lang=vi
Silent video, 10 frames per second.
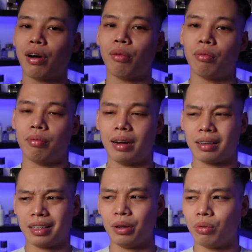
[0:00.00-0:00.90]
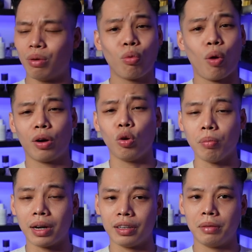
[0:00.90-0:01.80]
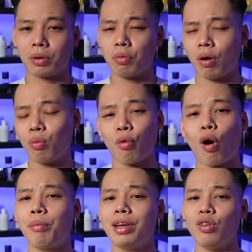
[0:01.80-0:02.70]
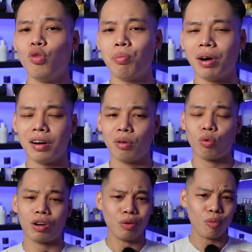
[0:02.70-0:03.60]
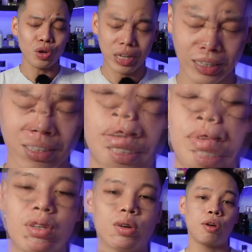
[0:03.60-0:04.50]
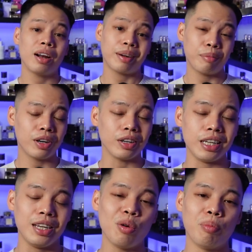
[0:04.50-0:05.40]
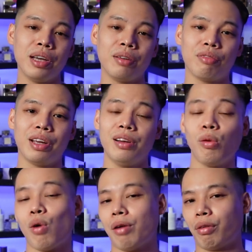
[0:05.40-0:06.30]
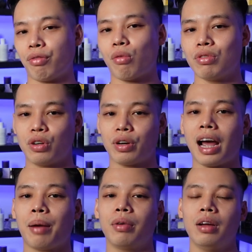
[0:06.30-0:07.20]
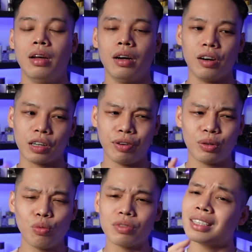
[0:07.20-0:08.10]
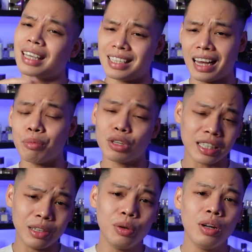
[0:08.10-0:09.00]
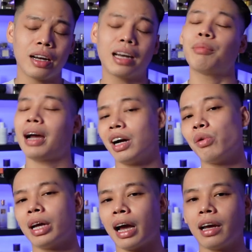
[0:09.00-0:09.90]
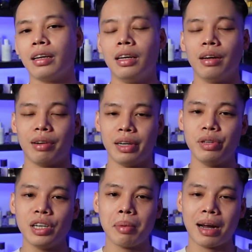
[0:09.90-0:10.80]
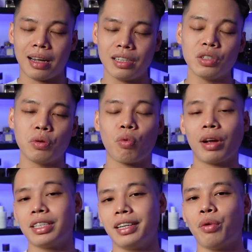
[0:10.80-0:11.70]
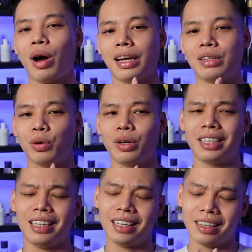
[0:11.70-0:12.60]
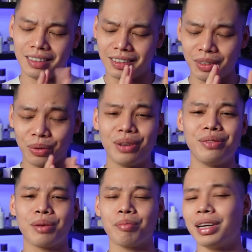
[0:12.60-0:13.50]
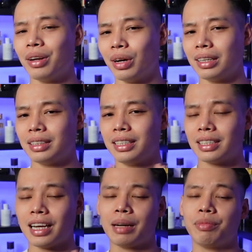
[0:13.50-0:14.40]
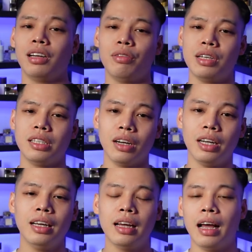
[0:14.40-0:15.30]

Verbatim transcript: phòng mà kiểu không quá nổi bật nhưng mà cũng không quá bị lu mờ không quá kiểu bố nhách và vừa rồi đó là năm gợi ý của mình về nước hoa văn phòng cho nam ở cái phân khúc rẻ rẻ một xíu năm 2022 và nếu như các bạn đã sử dụng qua những chai nước hoa này rồi thì đừng quên việc bình luận chia sẻ cảm nhận ở phía dưới